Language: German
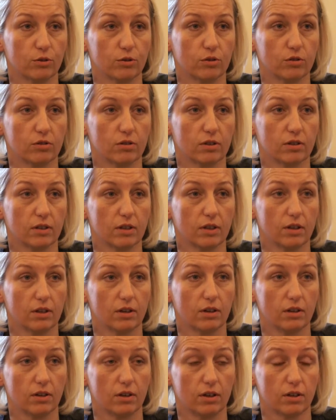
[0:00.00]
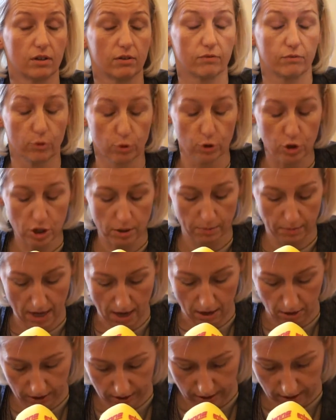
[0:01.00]
und wünsche
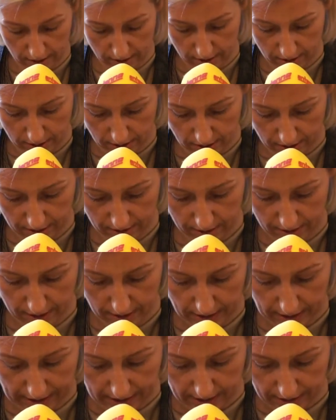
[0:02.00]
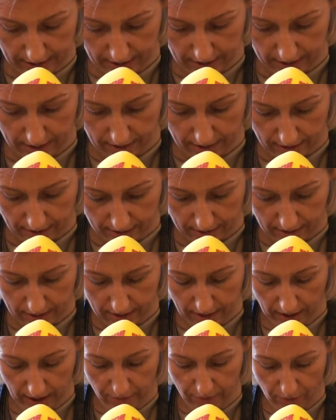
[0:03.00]
mir auch, dass
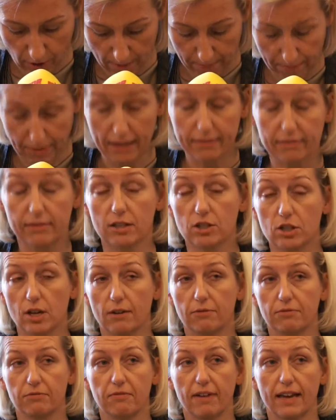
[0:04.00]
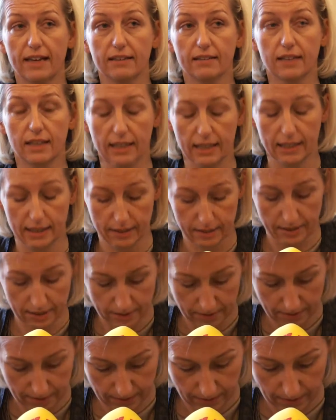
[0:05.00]
diese Reformpartnerschaft
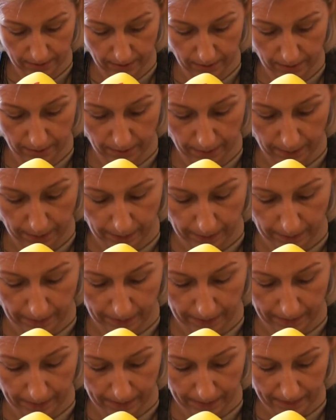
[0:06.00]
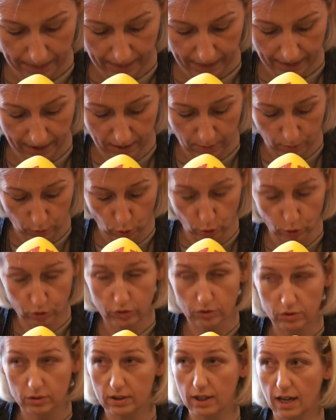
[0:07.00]
weiterhin den
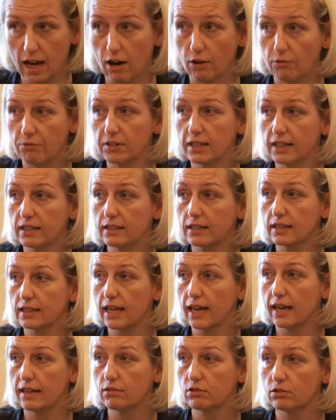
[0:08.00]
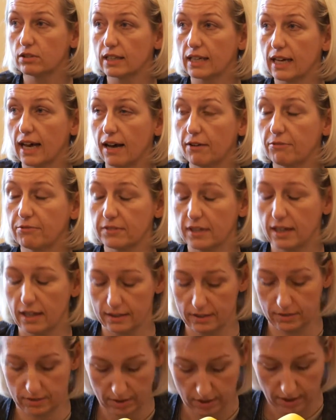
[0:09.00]
Mut und die Aufrichtigkeit und die Kraft
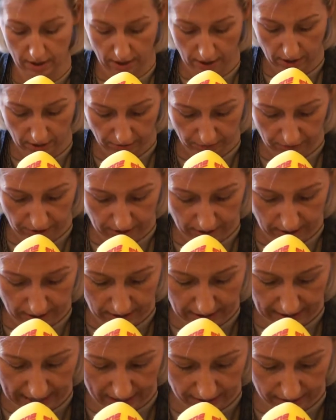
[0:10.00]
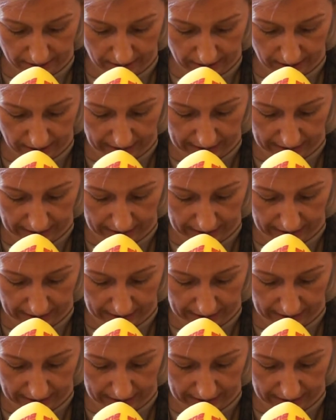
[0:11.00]
hat, für dieses Land das